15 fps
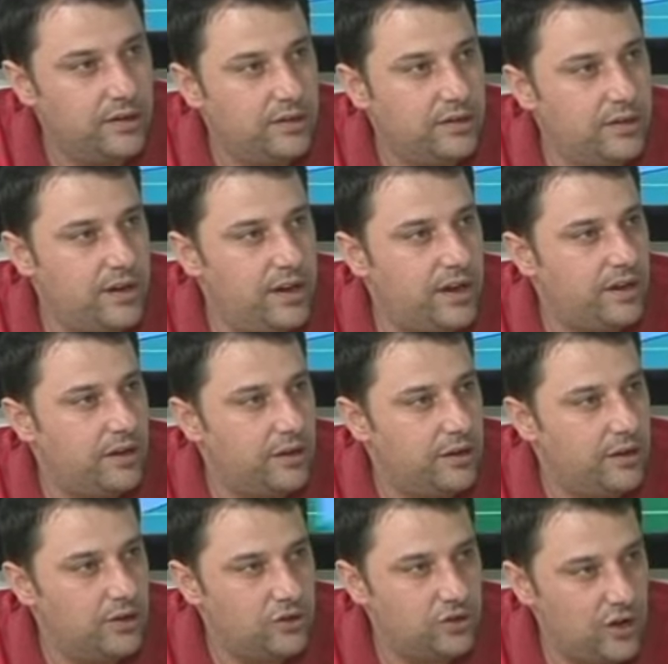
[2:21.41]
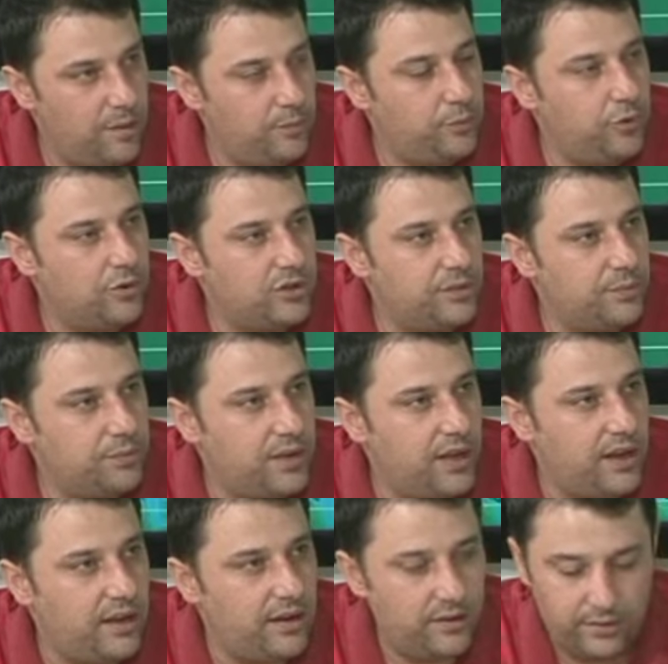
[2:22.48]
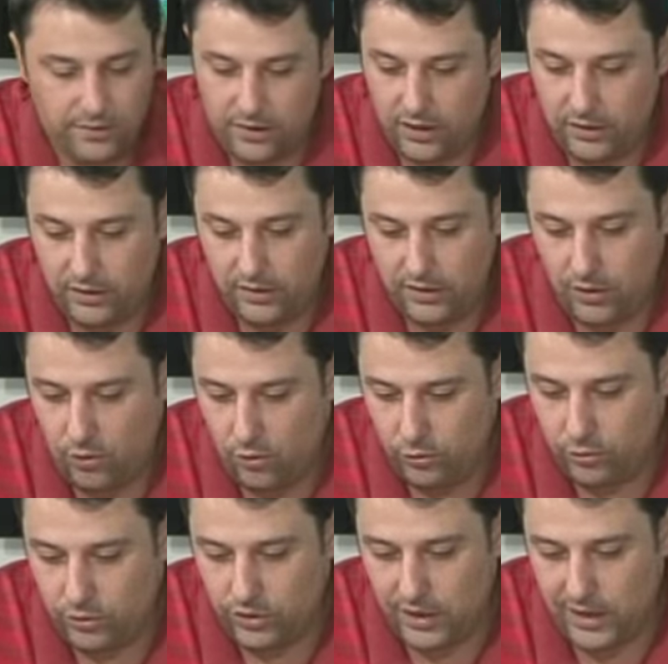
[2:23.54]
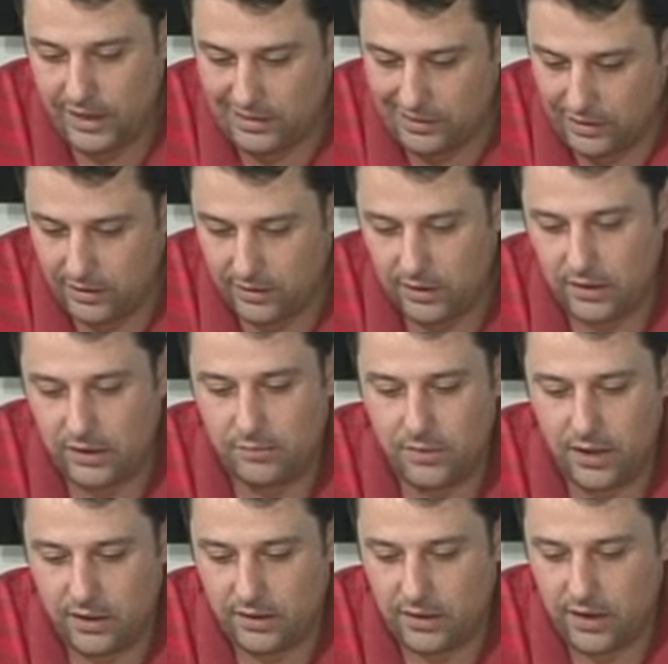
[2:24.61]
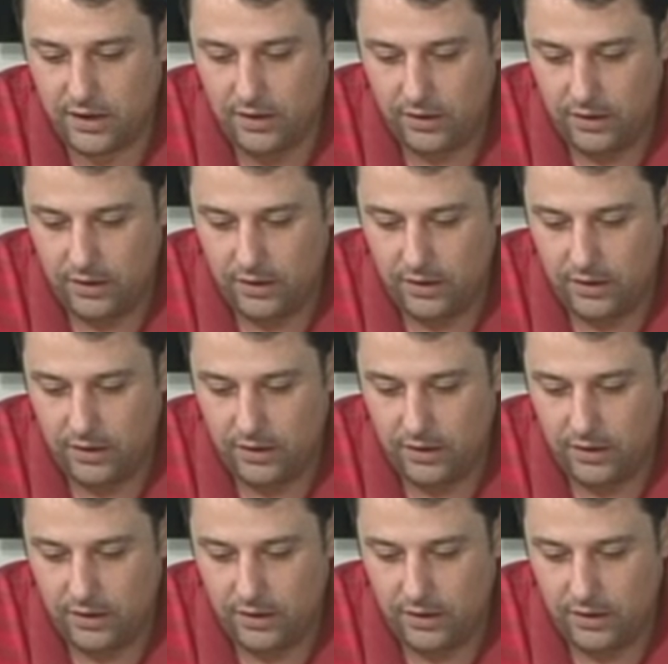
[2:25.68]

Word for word: Yine Şampiyonşip'te adada oldukça etkili takımlarda